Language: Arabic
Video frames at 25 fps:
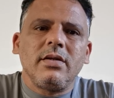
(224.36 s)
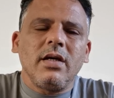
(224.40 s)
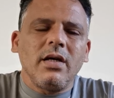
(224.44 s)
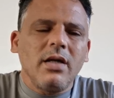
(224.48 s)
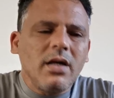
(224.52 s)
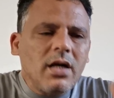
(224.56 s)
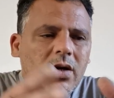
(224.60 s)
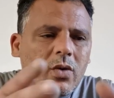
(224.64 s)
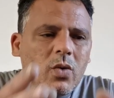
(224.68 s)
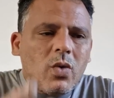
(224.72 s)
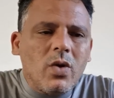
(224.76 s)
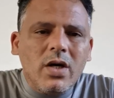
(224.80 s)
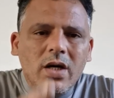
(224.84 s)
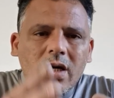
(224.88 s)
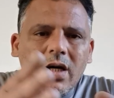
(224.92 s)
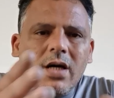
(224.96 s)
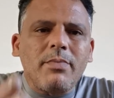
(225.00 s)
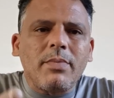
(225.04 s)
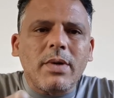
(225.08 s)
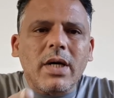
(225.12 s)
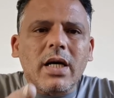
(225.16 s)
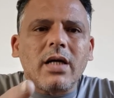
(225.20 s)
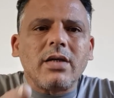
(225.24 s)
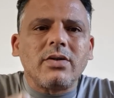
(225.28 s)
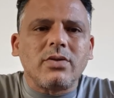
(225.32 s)
احنا
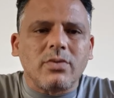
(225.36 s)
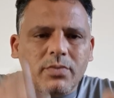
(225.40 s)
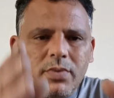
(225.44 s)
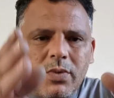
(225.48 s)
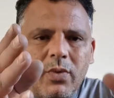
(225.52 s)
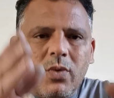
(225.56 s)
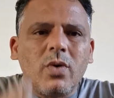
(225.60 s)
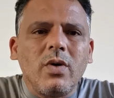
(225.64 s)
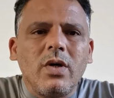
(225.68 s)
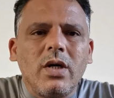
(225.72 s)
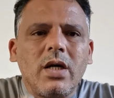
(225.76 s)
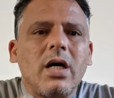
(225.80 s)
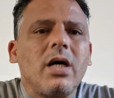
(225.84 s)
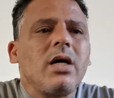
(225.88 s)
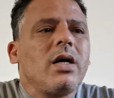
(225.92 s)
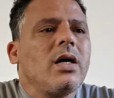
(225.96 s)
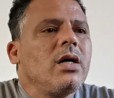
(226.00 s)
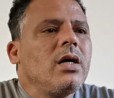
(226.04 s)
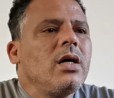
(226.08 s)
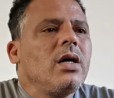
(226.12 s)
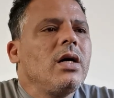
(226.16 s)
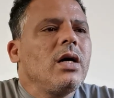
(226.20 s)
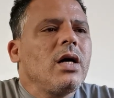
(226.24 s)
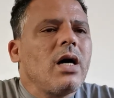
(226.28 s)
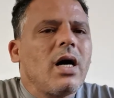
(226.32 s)
قلنا باريس قلنا
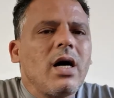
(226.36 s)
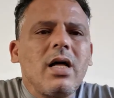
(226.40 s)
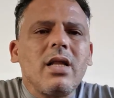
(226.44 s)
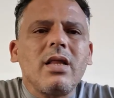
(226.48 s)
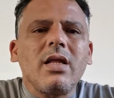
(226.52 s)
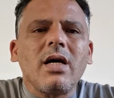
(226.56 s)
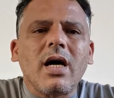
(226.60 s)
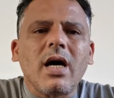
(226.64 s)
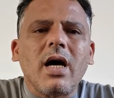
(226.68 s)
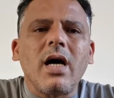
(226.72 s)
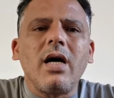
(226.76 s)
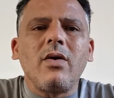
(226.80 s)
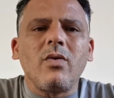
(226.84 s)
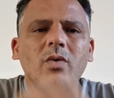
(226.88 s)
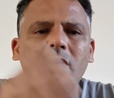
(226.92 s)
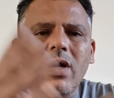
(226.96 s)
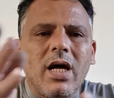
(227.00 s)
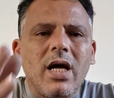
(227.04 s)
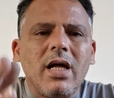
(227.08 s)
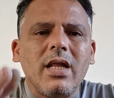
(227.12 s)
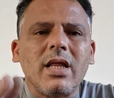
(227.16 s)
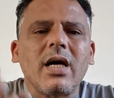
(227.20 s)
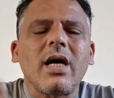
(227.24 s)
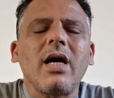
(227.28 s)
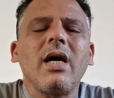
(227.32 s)
هذا خاين
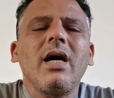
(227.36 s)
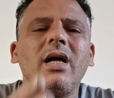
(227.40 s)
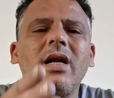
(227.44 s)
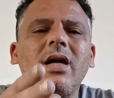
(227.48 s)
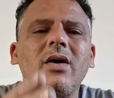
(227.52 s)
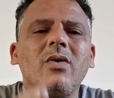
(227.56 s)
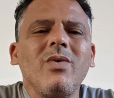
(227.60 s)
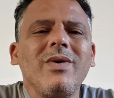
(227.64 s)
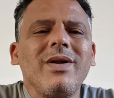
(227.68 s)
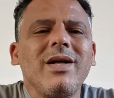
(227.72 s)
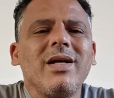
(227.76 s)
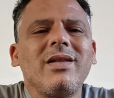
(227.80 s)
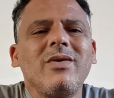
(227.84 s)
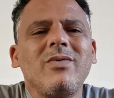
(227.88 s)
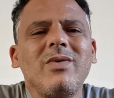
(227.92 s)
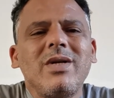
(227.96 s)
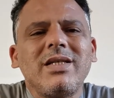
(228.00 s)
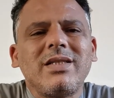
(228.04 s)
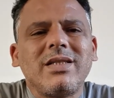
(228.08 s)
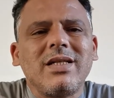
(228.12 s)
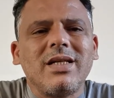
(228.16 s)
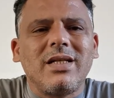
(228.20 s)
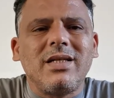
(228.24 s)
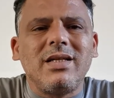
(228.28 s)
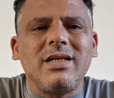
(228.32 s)
والله هذا خاين. احنا قلنا
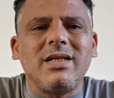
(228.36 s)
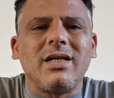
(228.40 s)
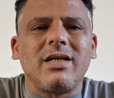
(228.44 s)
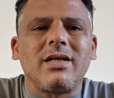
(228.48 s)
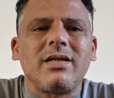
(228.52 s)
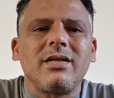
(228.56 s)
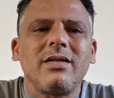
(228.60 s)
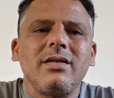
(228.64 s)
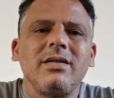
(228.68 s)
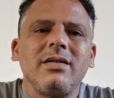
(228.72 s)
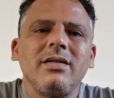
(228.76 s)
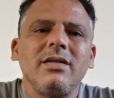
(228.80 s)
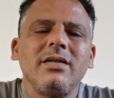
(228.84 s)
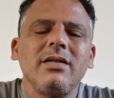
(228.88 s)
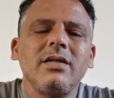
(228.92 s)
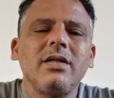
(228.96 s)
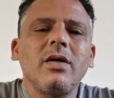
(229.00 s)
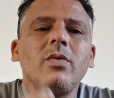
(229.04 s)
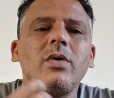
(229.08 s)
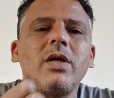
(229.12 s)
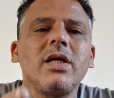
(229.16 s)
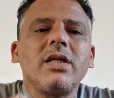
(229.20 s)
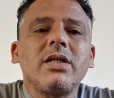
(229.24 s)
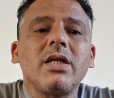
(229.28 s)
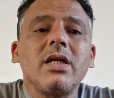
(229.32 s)
دوله جديده
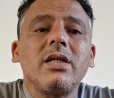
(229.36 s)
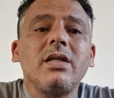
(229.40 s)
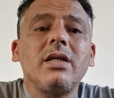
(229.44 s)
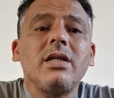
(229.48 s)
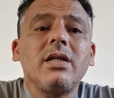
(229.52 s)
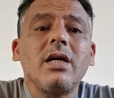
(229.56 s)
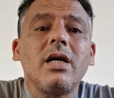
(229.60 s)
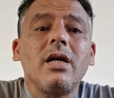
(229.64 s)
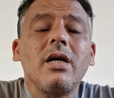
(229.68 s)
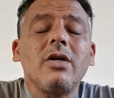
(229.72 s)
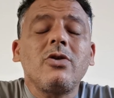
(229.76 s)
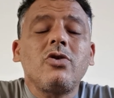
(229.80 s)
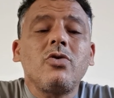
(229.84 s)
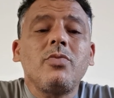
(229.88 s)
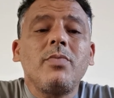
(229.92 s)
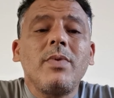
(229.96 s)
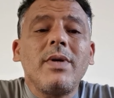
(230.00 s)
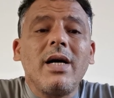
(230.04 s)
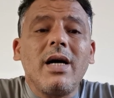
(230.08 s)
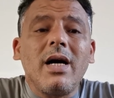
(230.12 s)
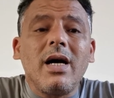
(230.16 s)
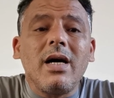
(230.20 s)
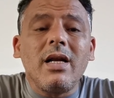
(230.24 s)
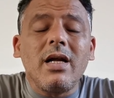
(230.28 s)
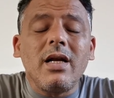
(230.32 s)
دوله جديده لا
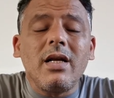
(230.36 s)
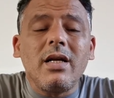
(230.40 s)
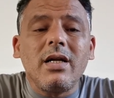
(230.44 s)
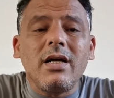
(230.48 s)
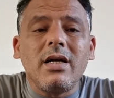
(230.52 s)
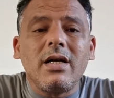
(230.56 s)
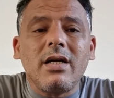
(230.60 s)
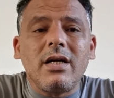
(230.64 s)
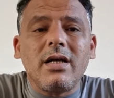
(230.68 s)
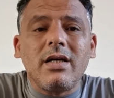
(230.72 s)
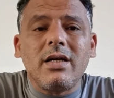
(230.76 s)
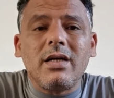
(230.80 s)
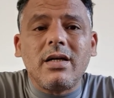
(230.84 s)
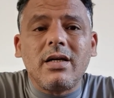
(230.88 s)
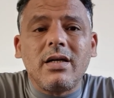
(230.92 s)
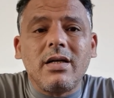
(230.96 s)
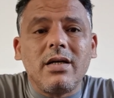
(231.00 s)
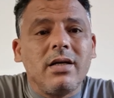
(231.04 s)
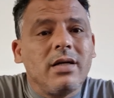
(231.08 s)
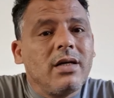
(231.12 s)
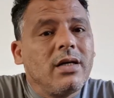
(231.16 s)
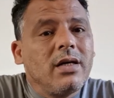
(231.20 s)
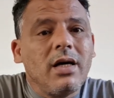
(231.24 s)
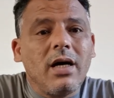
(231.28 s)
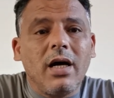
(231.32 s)
تبنى على
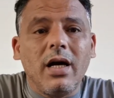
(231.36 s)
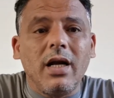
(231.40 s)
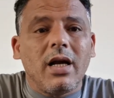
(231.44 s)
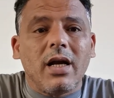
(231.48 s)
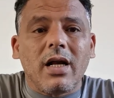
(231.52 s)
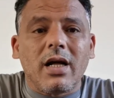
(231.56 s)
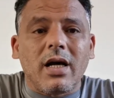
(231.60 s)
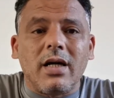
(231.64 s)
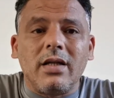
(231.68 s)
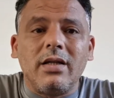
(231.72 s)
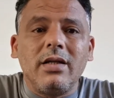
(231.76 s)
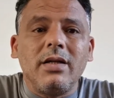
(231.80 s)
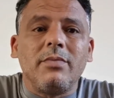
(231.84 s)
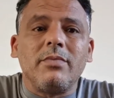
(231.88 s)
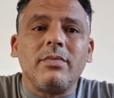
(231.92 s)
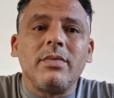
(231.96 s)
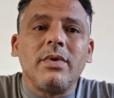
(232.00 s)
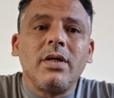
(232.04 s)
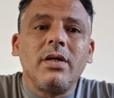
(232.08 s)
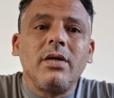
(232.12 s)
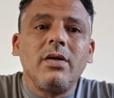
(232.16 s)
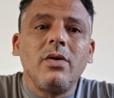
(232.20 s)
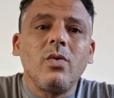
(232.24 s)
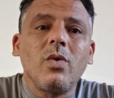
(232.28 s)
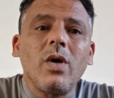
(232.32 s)
على
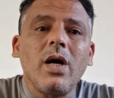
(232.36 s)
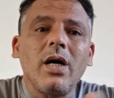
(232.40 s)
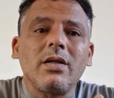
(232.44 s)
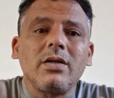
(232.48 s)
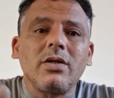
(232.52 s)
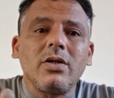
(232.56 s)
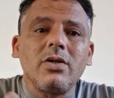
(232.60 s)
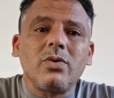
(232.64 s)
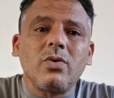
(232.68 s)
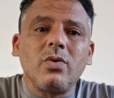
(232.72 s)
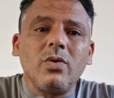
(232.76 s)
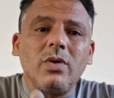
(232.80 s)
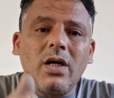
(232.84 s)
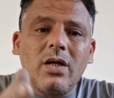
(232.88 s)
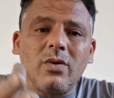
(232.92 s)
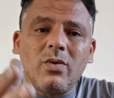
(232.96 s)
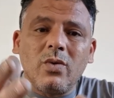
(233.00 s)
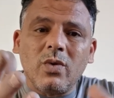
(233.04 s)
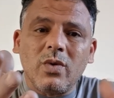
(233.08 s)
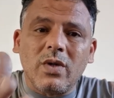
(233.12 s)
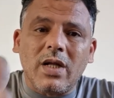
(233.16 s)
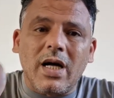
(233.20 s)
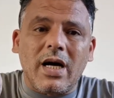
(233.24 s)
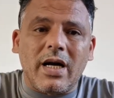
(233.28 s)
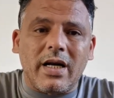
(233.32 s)
القديم الواحد كي تكون
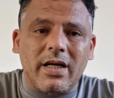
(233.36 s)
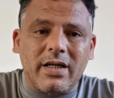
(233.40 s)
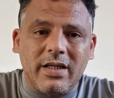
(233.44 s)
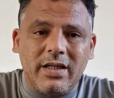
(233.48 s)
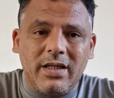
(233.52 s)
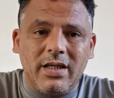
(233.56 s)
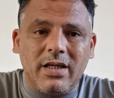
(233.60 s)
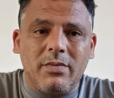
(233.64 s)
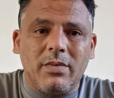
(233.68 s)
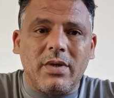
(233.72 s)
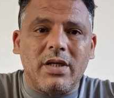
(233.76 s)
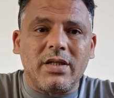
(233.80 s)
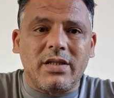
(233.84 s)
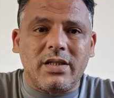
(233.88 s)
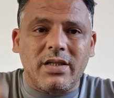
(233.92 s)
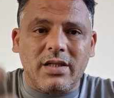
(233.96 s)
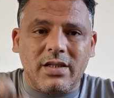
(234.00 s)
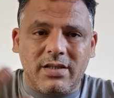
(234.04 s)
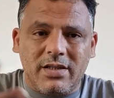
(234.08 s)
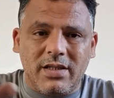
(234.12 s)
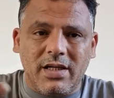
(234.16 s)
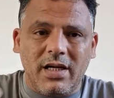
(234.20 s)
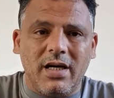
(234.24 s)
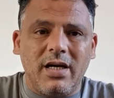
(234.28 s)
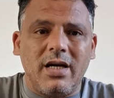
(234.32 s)
عنده دارك ديما
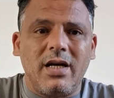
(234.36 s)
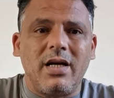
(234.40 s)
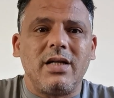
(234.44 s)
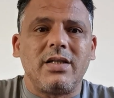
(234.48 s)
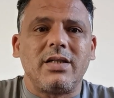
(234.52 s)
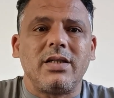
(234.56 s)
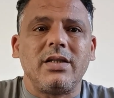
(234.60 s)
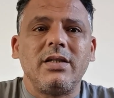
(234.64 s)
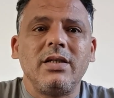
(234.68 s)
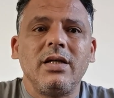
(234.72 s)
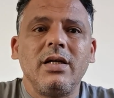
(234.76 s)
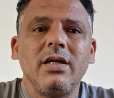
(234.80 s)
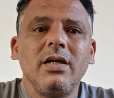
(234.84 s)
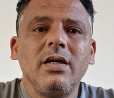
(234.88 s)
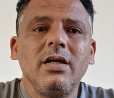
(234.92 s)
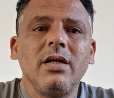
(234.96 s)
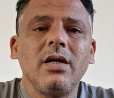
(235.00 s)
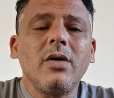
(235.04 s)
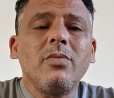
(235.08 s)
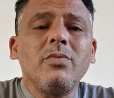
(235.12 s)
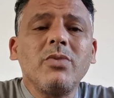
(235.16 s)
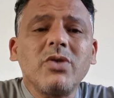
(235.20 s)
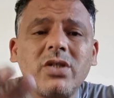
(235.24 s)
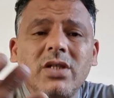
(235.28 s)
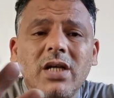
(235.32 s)
ساحه راشي
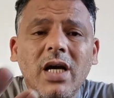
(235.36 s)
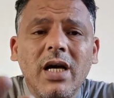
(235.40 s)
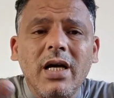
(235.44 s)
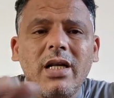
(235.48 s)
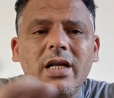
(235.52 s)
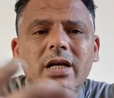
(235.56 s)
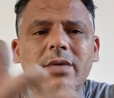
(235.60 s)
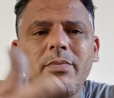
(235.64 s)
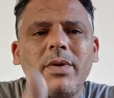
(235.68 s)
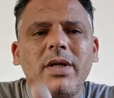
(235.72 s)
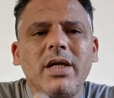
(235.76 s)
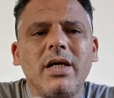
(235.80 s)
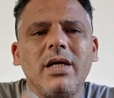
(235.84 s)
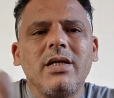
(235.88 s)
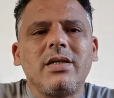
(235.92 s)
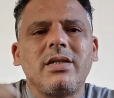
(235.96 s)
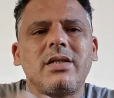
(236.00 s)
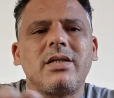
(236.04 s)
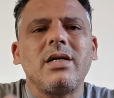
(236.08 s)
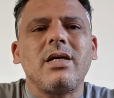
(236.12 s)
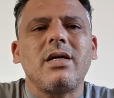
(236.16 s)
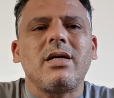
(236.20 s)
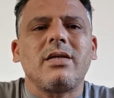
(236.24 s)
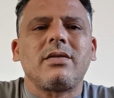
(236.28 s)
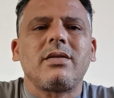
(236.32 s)
هو مستحيل يبني على
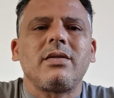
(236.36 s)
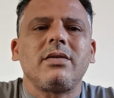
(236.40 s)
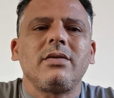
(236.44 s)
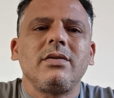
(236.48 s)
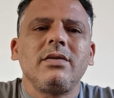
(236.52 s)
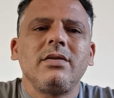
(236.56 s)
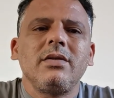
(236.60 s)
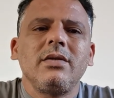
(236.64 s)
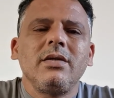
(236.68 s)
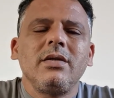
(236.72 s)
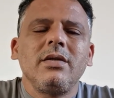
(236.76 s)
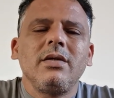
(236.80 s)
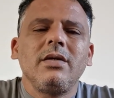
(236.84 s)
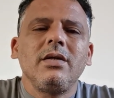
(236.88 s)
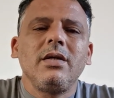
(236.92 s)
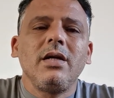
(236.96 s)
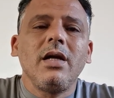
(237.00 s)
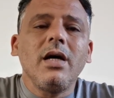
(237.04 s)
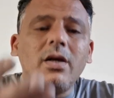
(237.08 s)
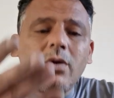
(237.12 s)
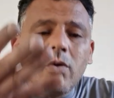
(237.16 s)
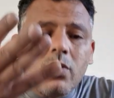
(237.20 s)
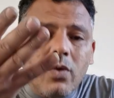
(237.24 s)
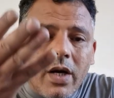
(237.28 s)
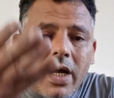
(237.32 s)
الساس
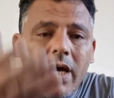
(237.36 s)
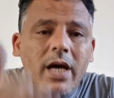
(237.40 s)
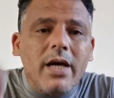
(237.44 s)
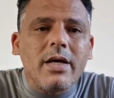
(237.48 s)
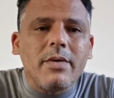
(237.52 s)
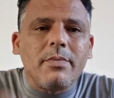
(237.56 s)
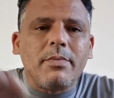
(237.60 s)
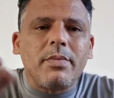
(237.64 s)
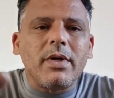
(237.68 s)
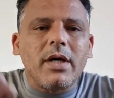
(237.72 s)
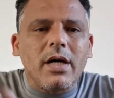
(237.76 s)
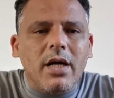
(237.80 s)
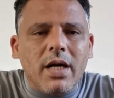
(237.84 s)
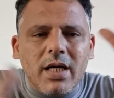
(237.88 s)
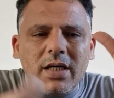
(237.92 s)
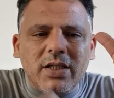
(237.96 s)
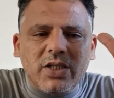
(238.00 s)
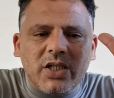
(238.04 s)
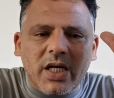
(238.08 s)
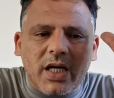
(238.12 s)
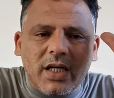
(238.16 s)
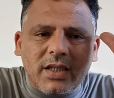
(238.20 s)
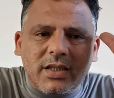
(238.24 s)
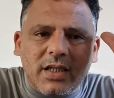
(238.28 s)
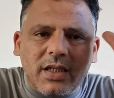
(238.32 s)
لانه رايب
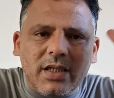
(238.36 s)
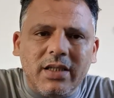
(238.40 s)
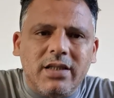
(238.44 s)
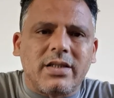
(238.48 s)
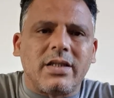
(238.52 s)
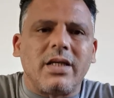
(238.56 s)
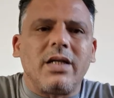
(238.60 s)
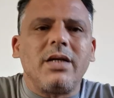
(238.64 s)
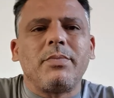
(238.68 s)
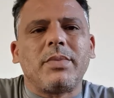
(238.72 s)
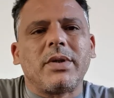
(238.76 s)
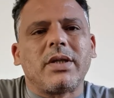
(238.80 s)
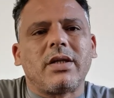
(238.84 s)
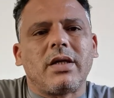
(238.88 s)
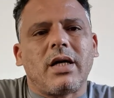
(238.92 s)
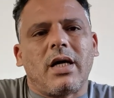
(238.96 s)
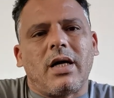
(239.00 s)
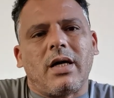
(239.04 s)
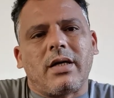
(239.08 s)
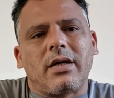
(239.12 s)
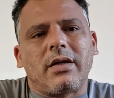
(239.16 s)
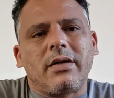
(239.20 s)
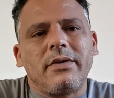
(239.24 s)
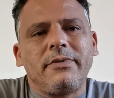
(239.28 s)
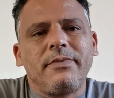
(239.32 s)
راشي اصلا تريب
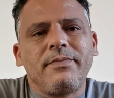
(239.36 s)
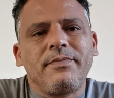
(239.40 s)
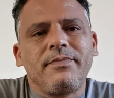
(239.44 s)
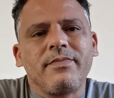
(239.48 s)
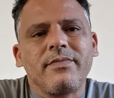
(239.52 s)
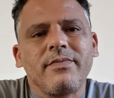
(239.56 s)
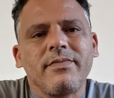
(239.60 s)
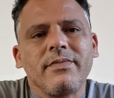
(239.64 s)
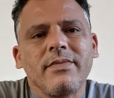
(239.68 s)
الدار